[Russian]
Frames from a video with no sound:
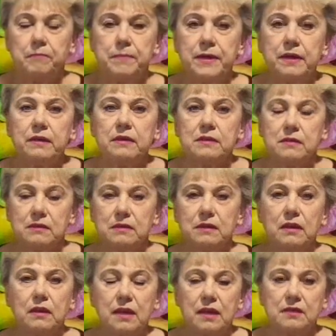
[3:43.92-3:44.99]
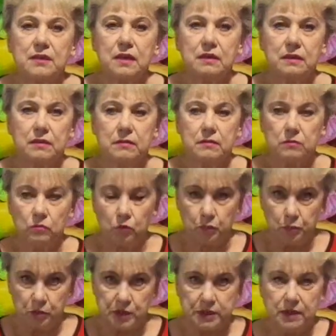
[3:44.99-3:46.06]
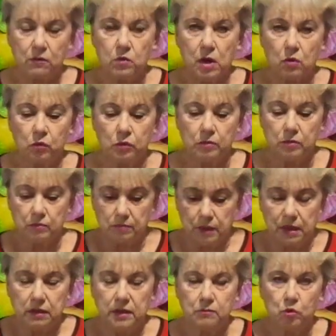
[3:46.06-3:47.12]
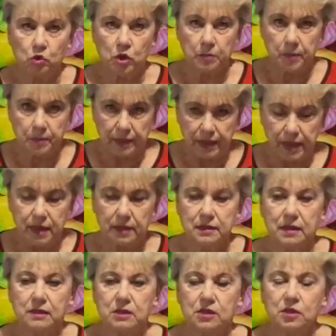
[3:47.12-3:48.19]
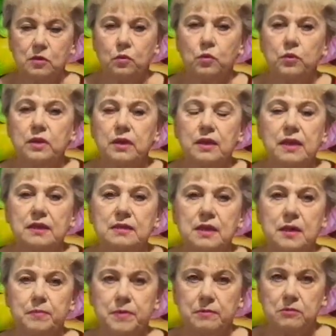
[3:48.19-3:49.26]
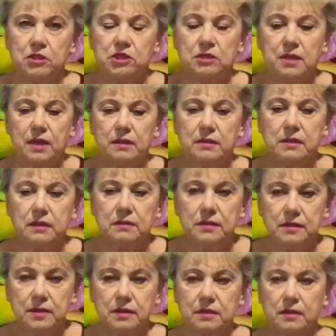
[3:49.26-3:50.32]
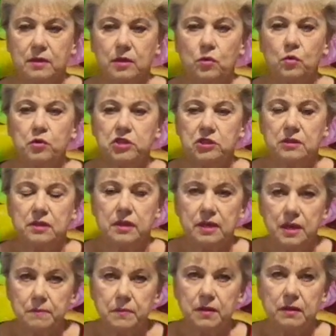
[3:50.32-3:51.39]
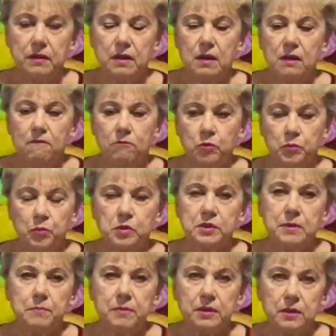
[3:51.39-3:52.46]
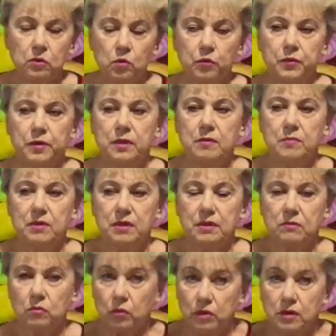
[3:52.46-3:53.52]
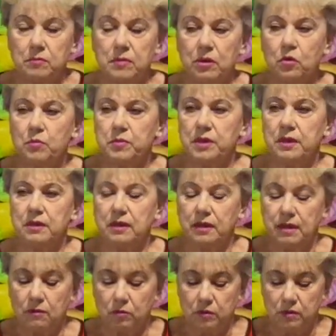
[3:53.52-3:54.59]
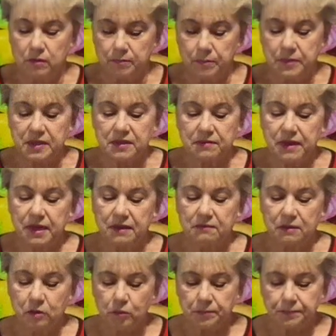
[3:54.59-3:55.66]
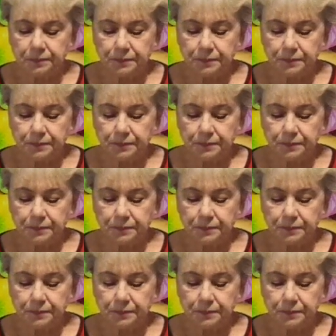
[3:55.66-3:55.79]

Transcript: перец на глазах, ну вот после того, как он немножко поболеет, конечно, он на глазах прям начинает толстеть и очень крепкий, вот после пикировки именно. Но это мое мнение, я вот про свои говорю.